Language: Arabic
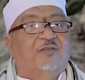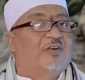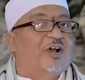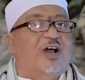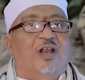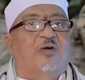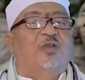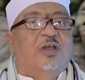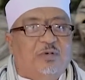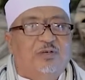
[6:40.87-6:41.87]
فقال له
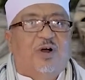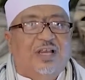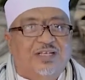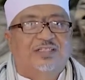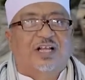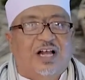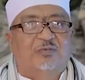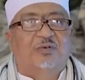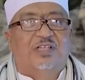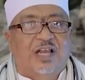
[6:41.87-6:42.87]
النبي عليه الصلاة
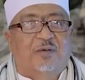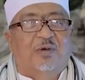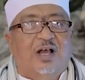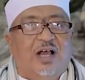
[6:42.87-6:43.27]
والسلام